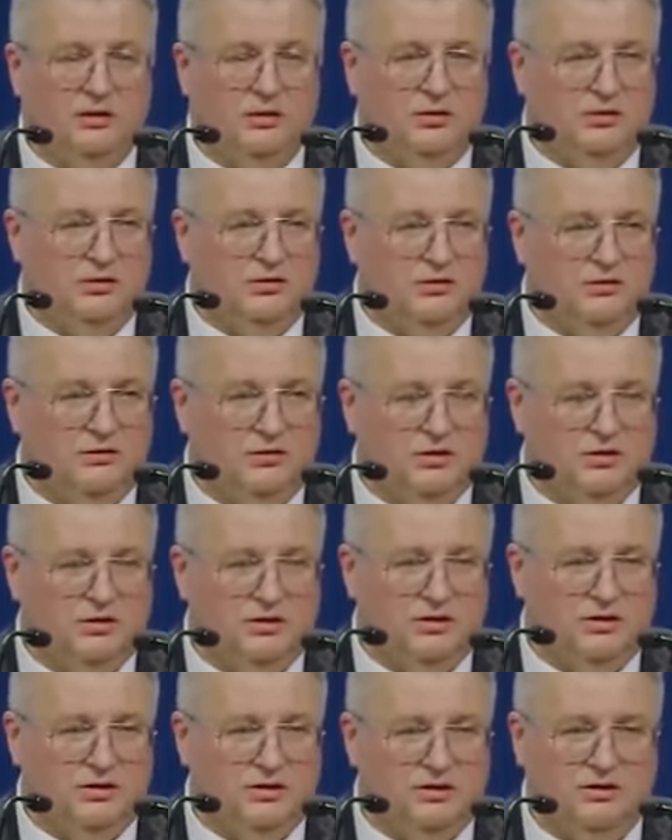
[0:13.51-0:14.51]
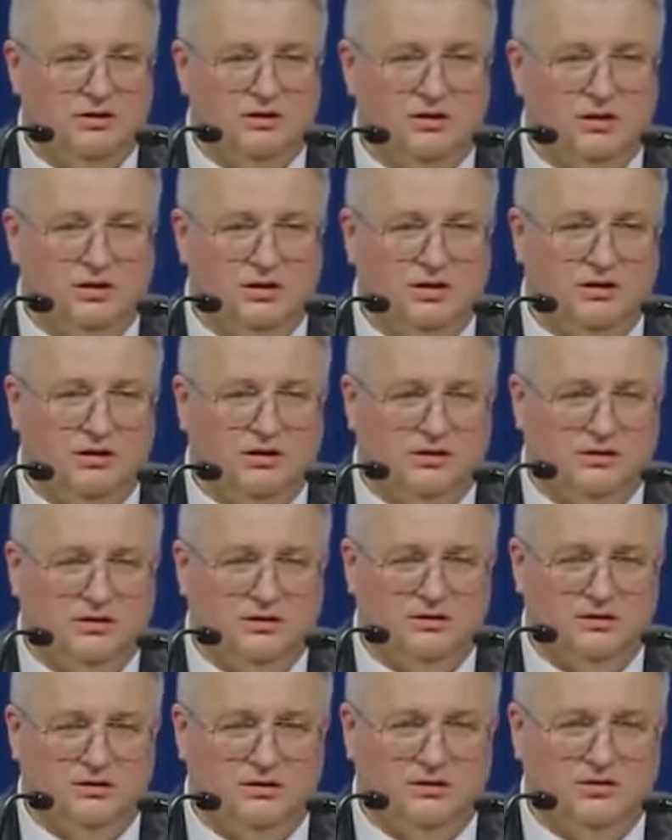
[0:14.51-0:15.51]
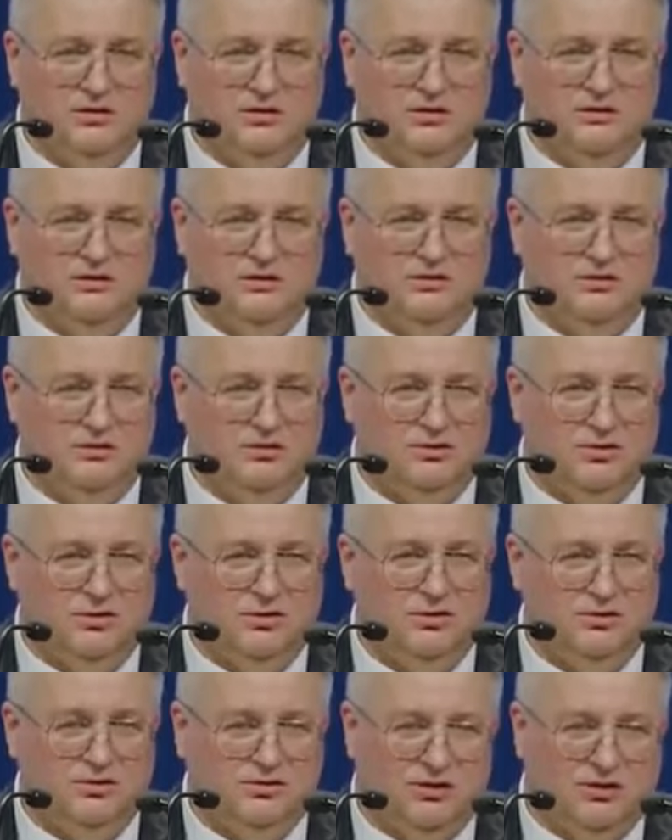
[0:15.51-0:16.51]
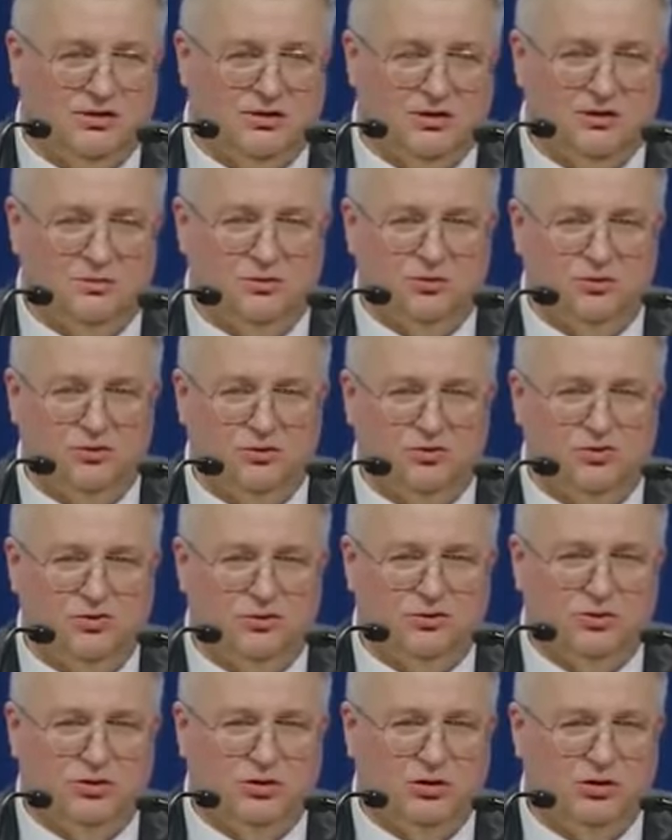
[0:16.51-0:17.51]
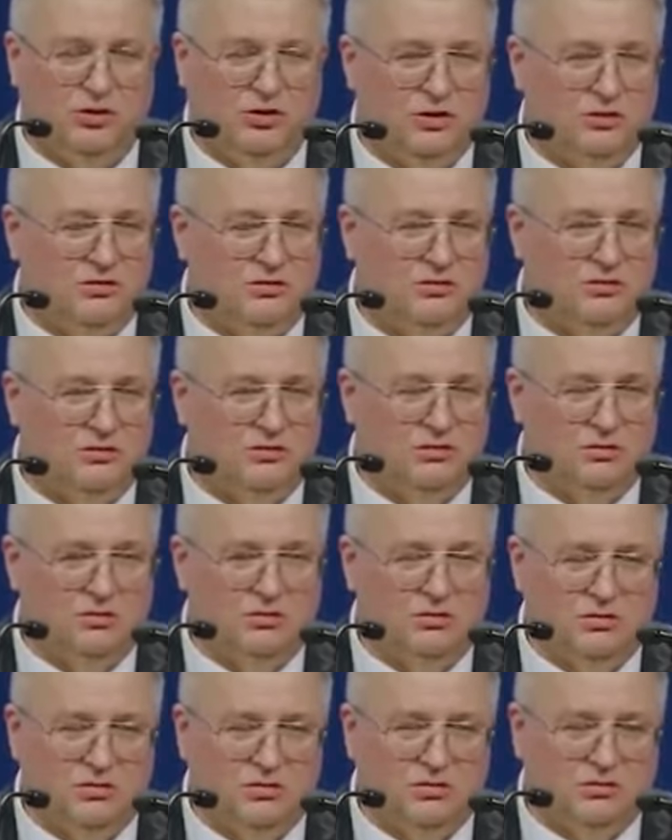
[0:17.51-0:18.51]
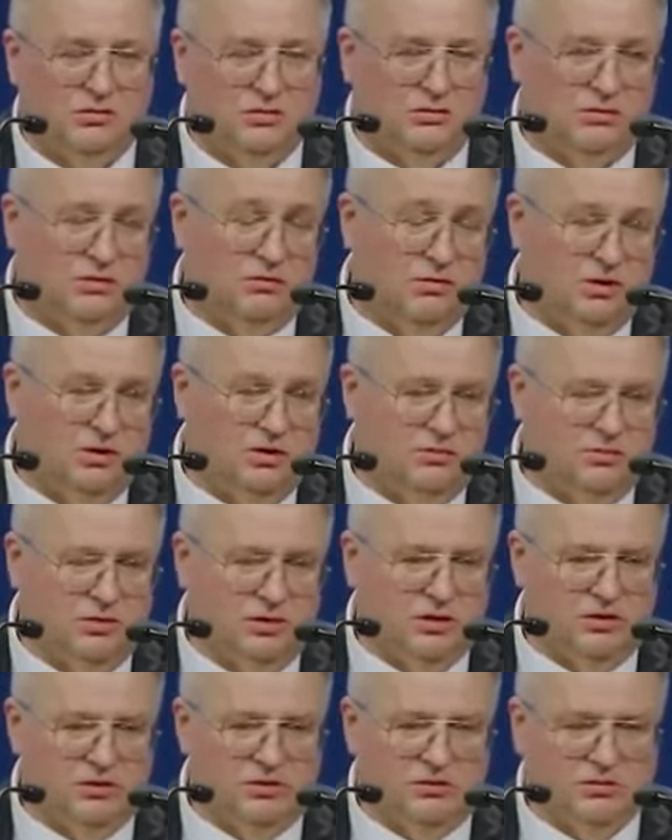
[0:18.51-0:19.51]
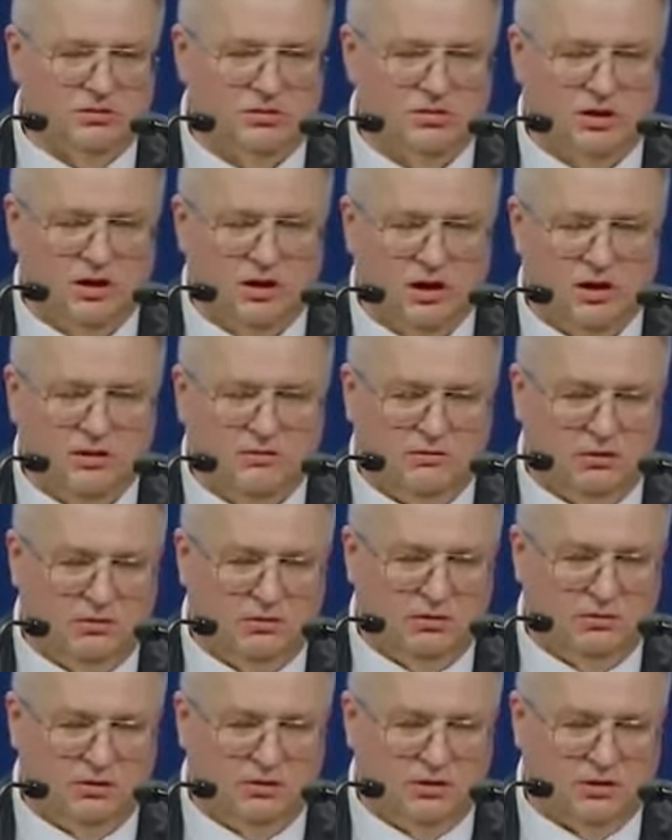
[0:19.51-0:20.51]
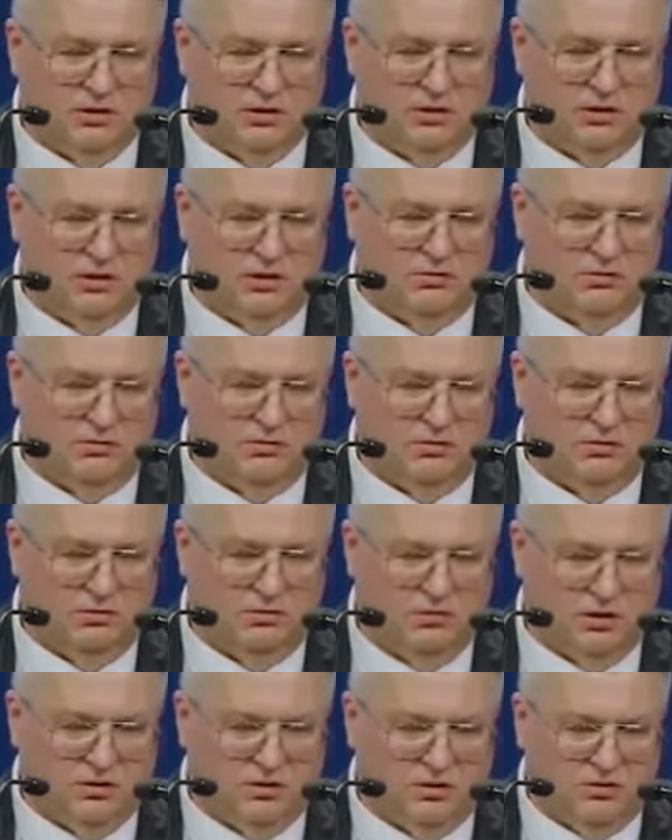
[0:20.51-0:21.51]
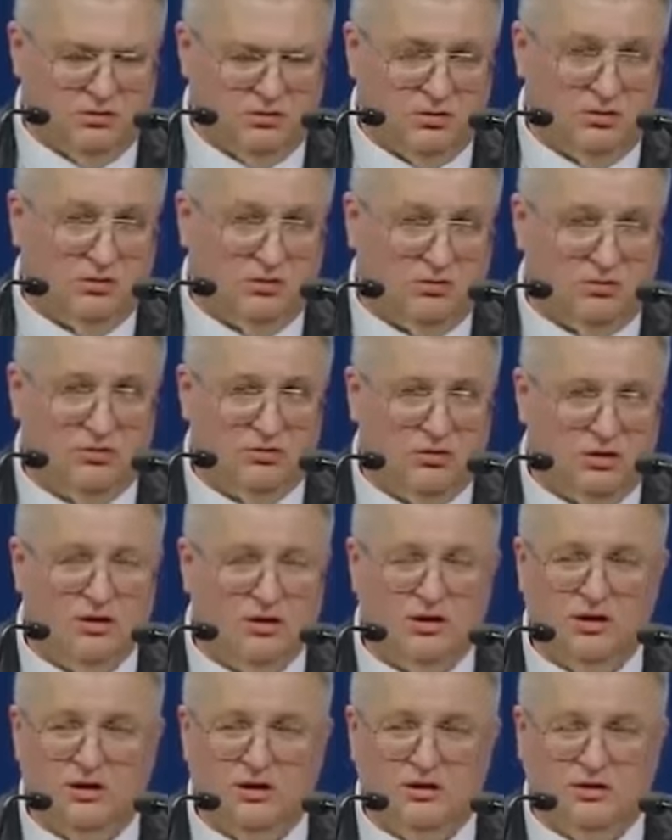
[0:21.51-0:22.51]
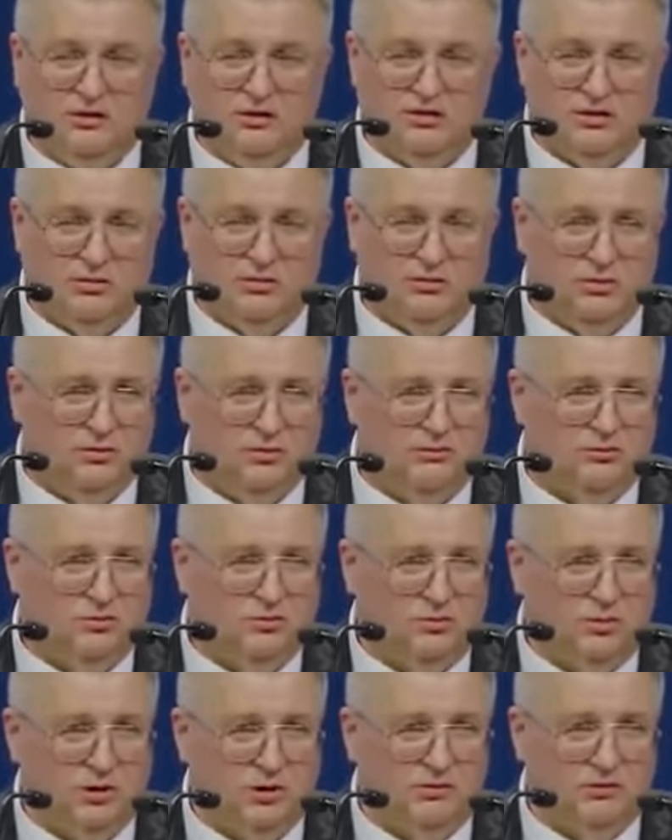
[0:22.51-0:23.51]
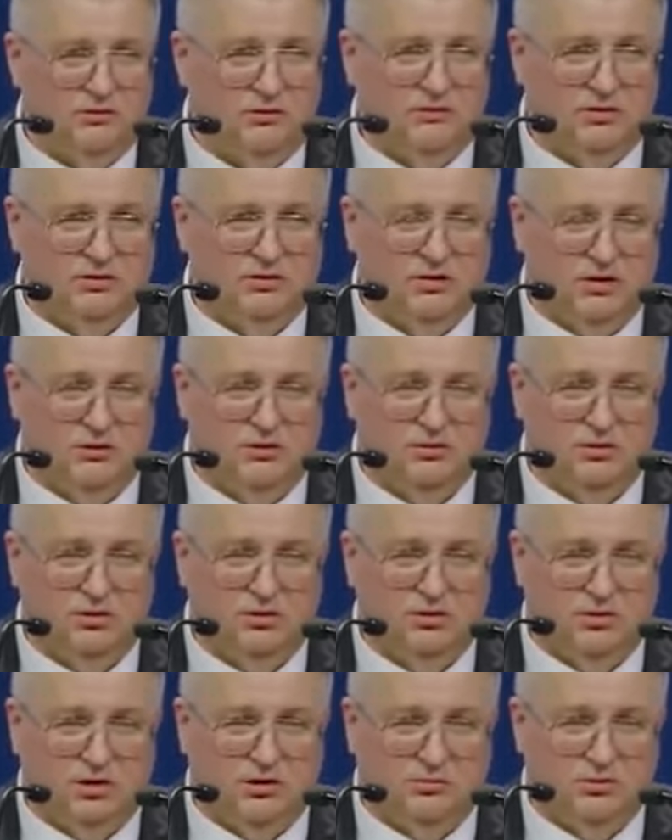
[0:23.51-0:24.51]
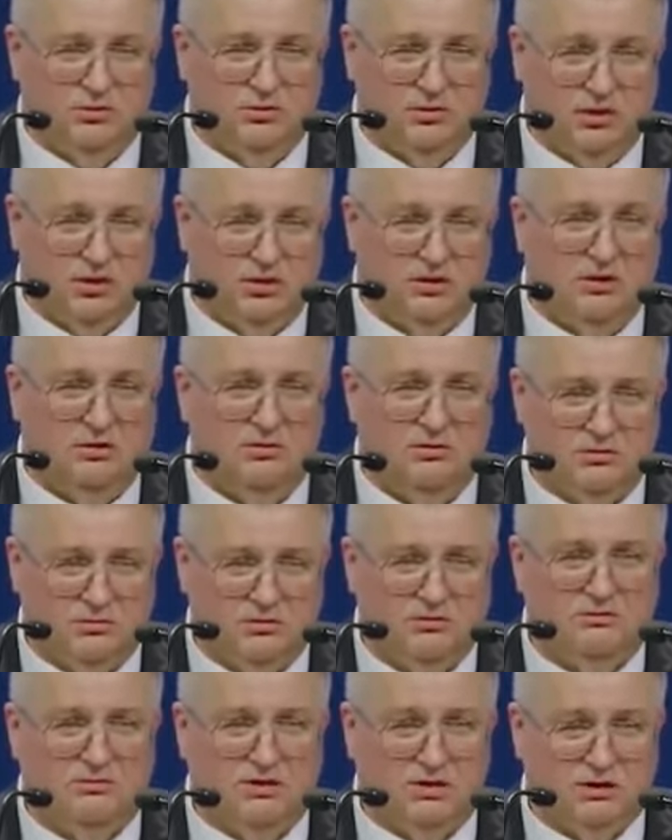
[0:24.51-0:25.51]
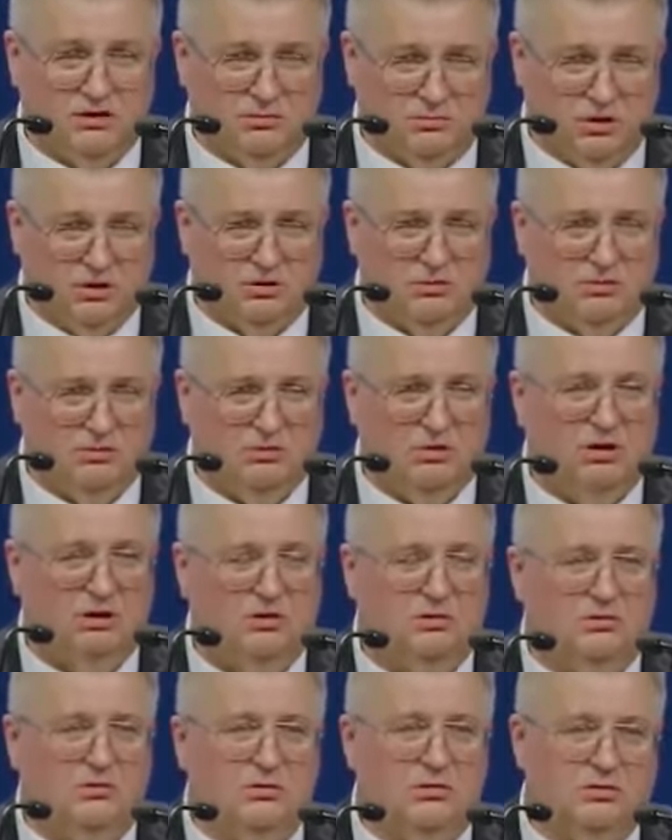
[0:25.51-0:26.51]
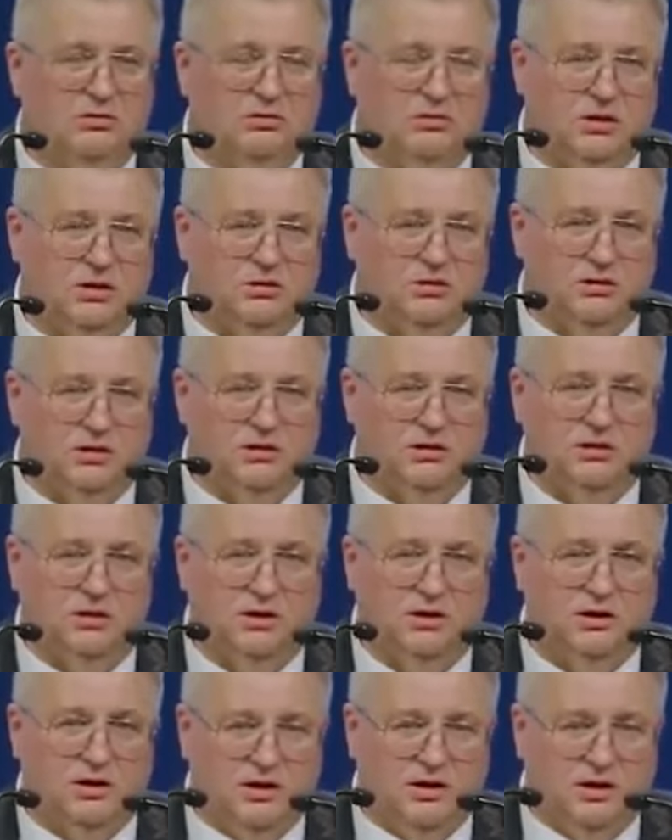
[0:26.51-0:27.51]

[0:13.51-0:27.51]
Э, известна а, э, такая полушутка, которую Никола Ваваевич произнес в одном из интервью о том, что если бы он вступал в Евросоюз, когда бы он хотел, в этом году, да, он сказал,